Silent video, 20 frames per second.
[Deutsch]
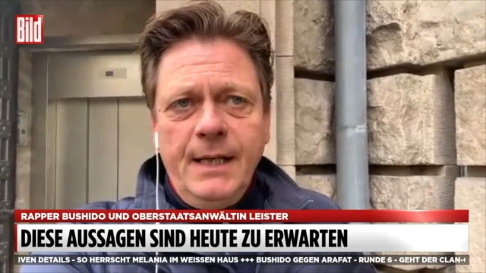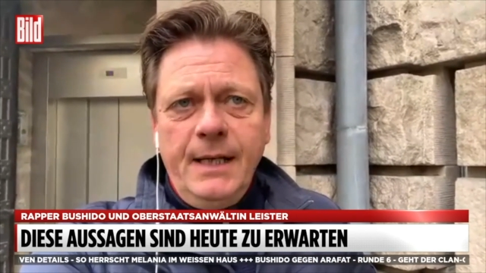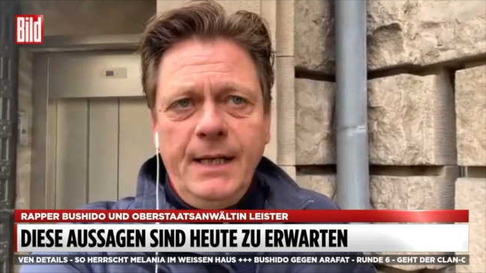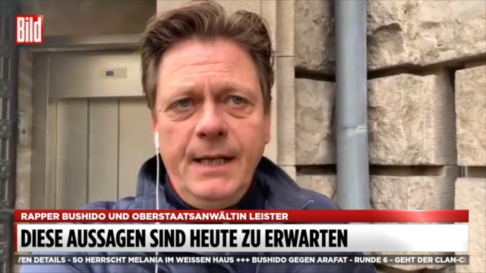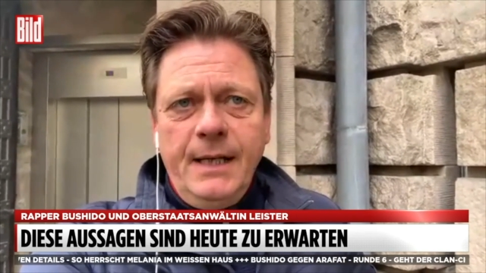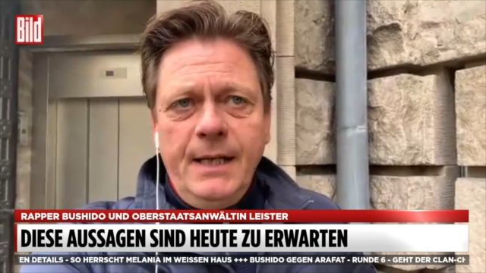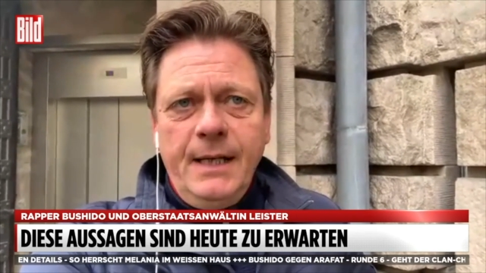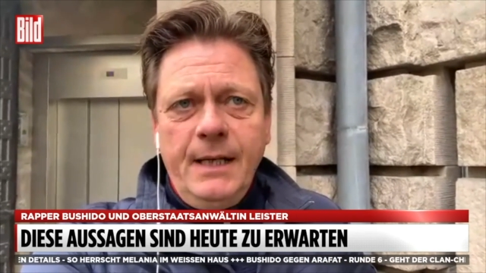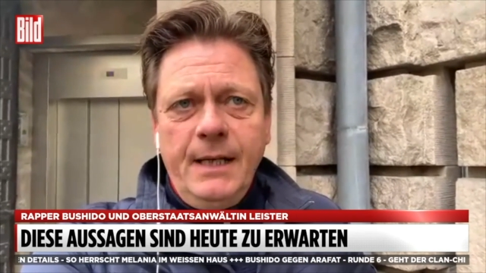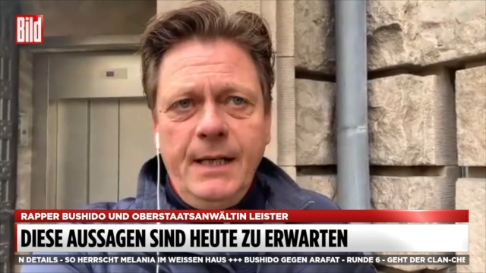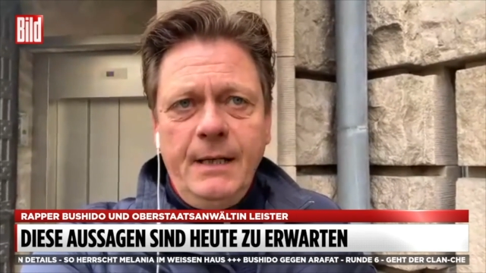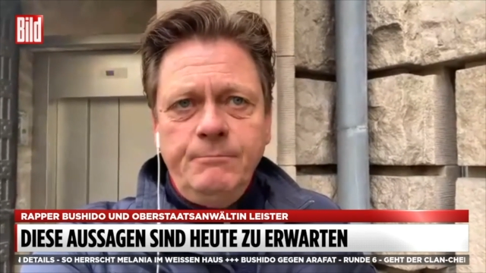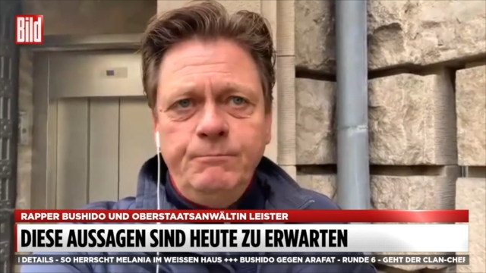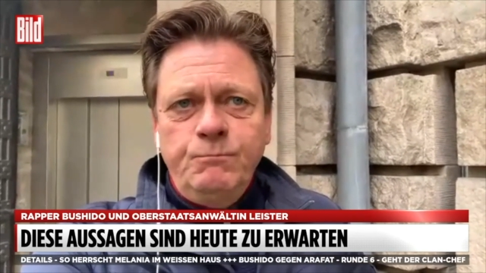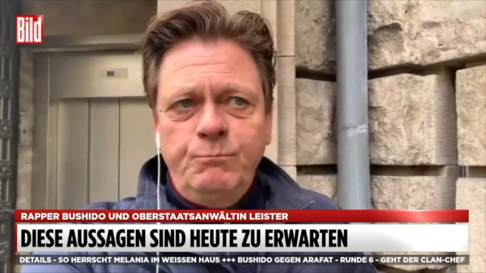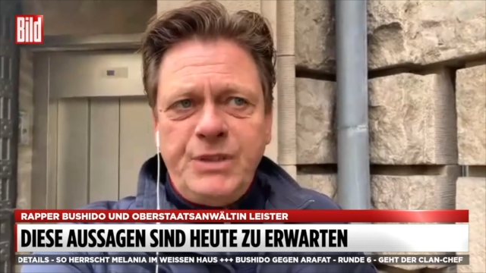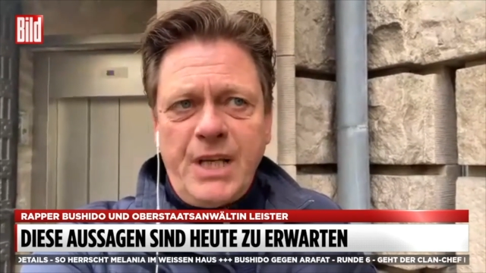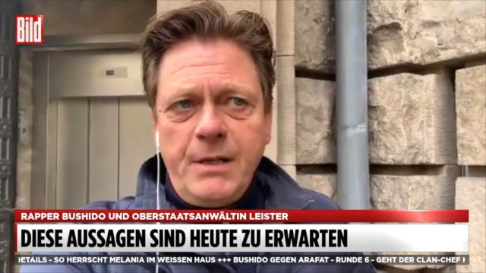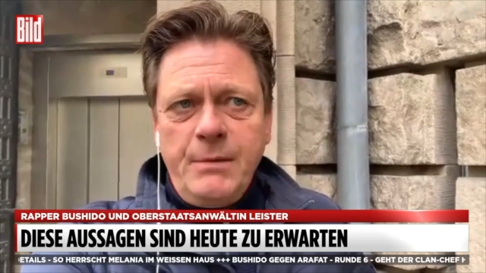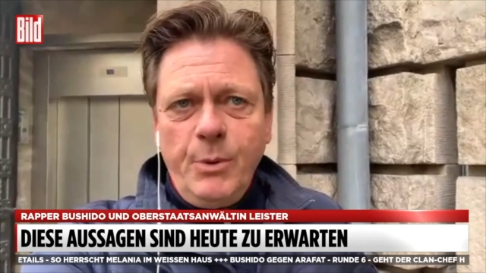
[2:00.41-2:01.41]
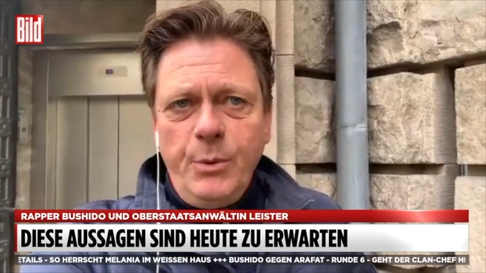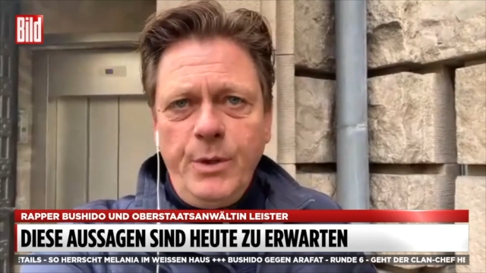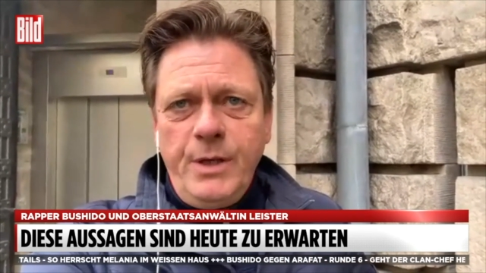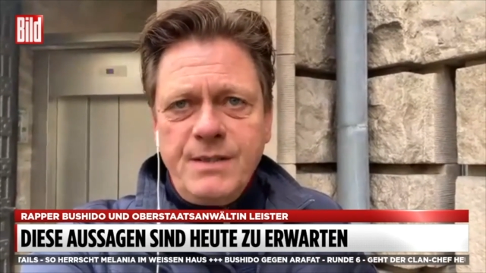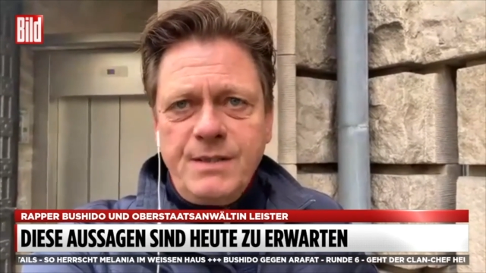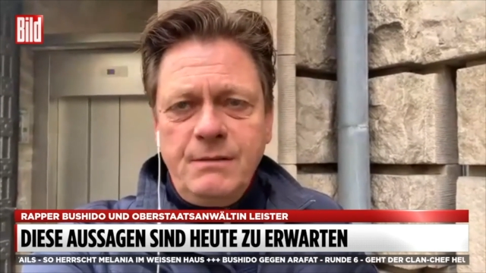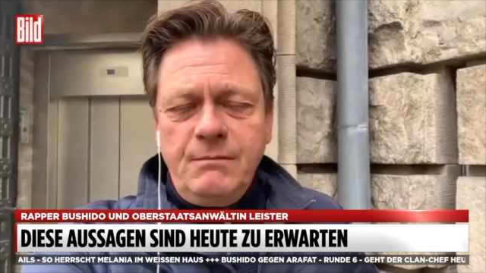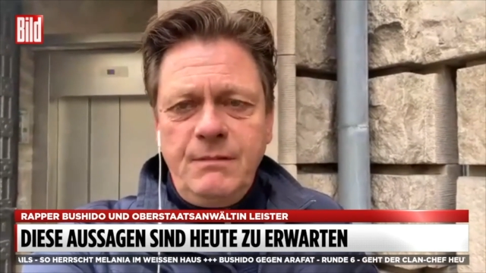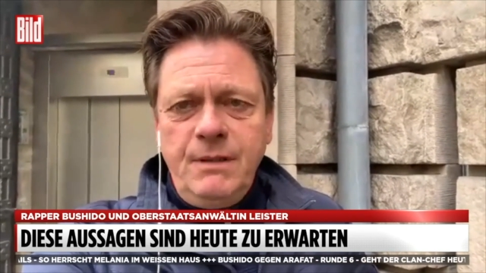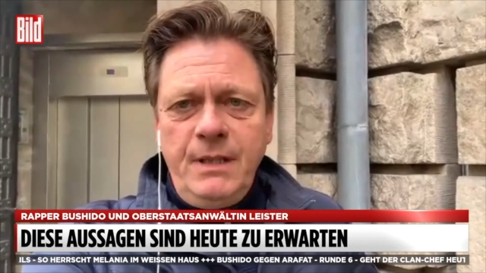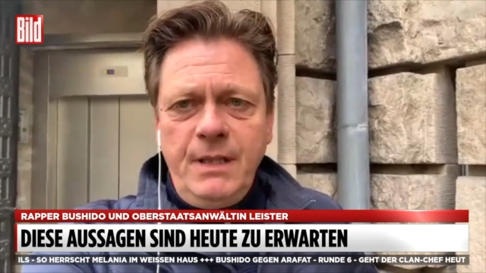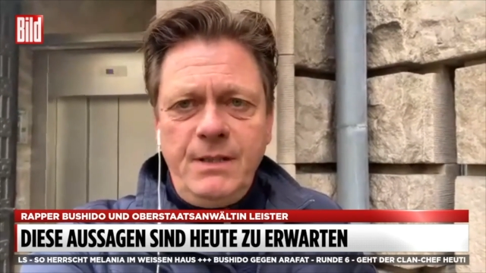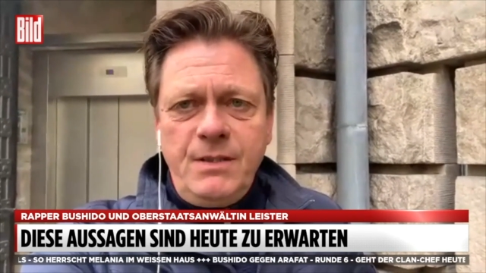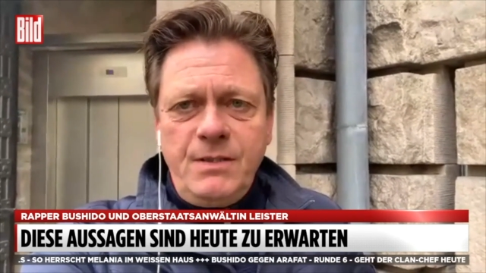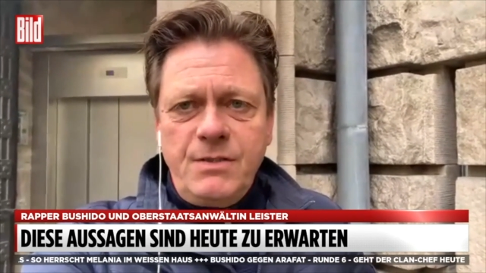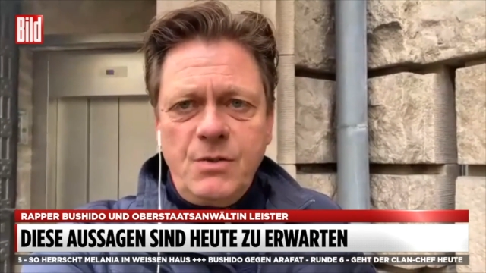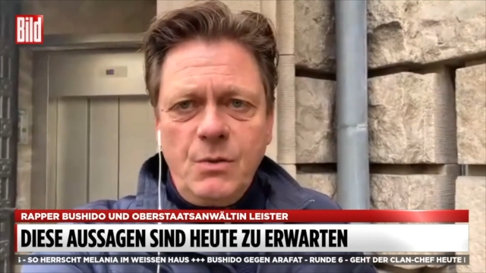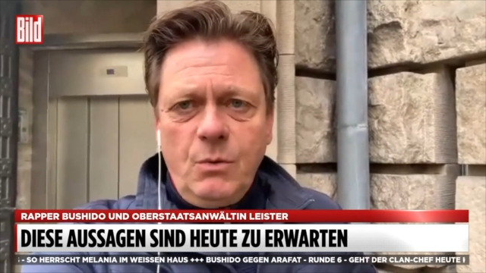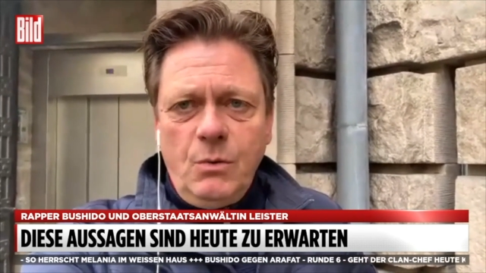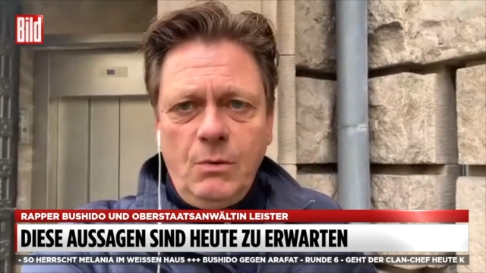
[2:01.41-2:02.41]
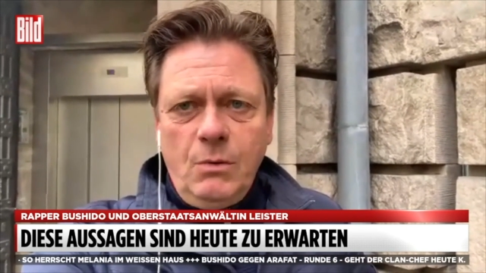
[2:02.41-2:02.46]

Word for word: Ähm, seine Brüder sind nicht